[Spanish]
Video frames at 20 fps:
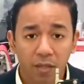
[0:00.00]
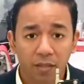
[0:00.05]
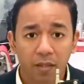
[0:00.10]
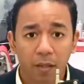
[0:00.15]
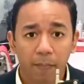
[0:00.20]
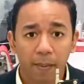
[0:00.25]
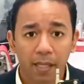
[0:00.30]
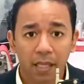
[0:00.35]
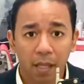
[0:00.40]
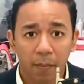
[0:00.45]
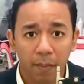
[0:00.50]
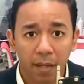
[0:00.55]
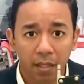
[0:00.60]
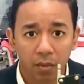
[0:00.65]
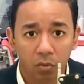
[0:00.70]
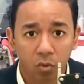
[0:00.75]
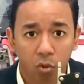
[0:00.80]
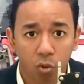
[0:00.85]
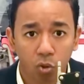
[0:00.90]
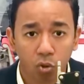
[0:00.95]
en los 40
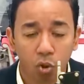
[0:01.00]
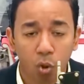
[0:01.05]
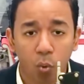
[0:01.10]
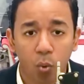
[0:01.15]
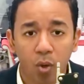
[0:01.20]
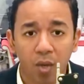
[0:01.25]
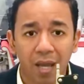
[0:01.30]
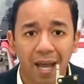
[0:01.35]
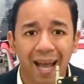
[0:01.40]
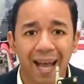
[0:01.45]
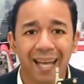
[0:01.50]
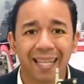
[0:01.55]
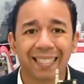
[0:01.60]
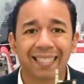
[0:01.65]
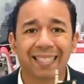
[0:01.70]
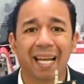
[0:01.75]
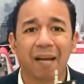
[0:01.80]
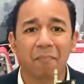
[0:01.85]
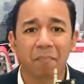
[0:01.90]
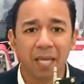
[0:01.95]
apartamentos yo voy a
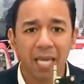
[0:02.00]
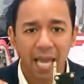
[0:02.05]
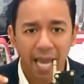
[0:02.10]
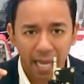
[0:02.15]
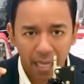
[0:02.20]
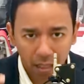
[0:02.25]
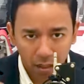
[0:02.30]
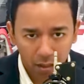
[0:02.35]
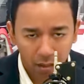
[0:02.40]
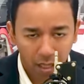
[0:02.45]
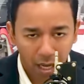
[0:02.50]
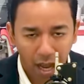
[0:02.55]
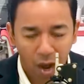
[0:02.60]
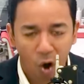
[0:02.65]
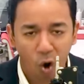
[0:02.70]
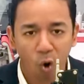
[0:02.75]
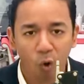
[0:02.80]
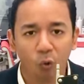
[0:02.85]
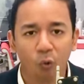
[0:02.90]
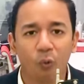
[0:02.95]
también
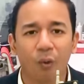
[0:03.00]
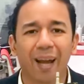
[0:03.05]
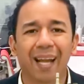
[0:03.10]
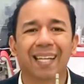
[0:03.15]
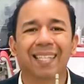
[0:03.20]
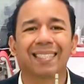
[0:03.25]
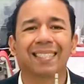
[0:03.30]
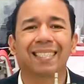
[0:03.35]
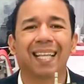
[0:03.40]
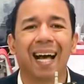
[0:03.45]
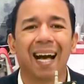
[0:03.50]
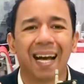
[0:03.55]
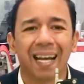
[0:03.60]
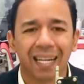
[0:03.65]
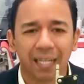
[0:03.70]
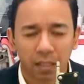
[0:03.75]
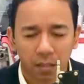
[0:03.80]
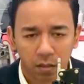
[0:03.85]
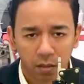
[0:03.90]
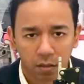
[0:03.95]
a
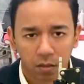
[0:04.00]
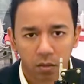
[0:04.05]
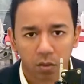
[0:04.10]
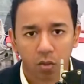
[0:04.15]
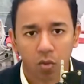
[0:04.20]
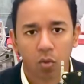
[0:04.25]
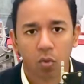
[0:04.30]
ofertar